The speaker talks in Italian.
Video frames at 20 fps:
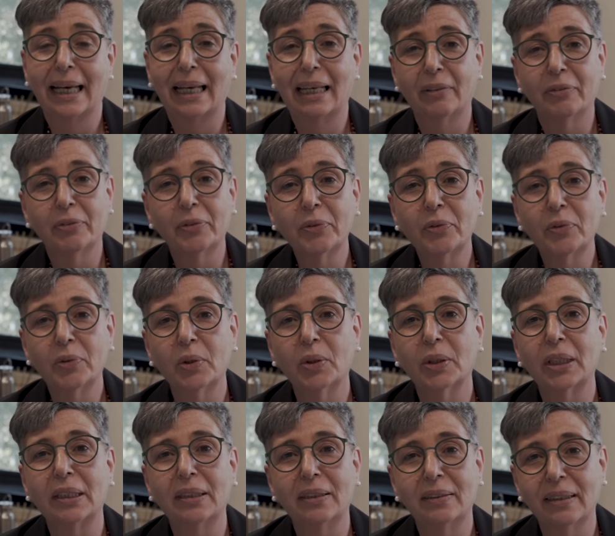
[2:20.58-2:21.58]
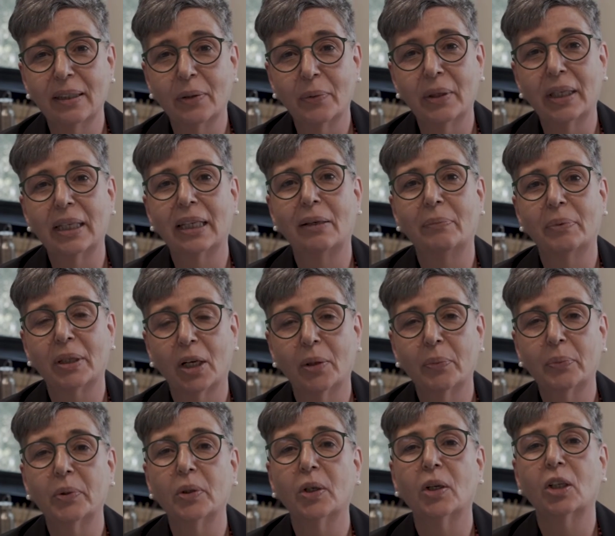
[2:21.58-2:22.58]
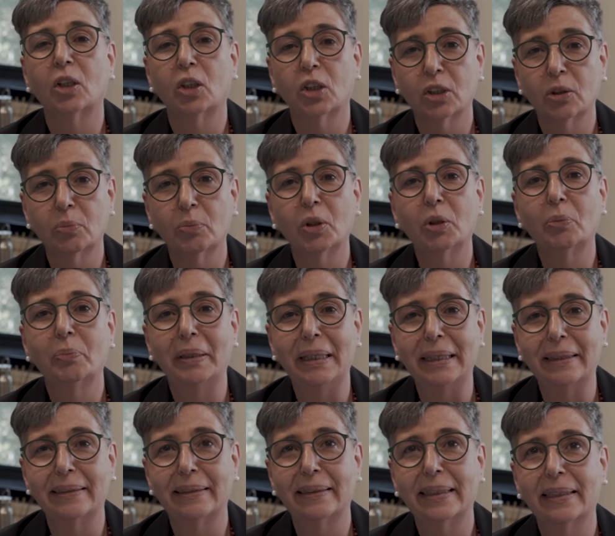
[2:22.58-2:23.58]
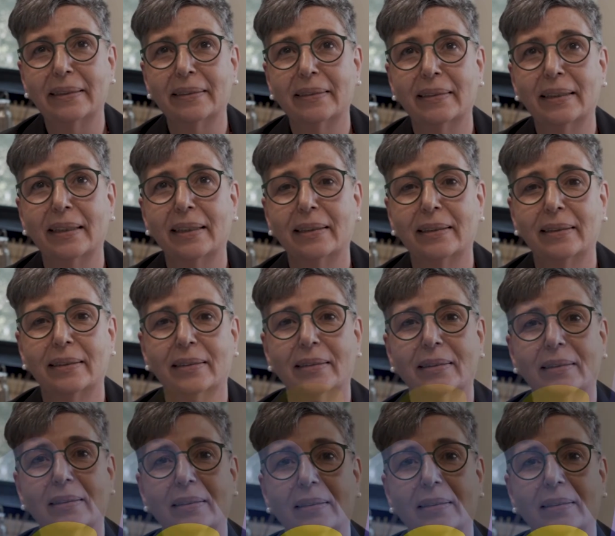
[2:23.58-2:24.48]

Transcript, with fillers: che ha la funzione di seguire proprio lo small business.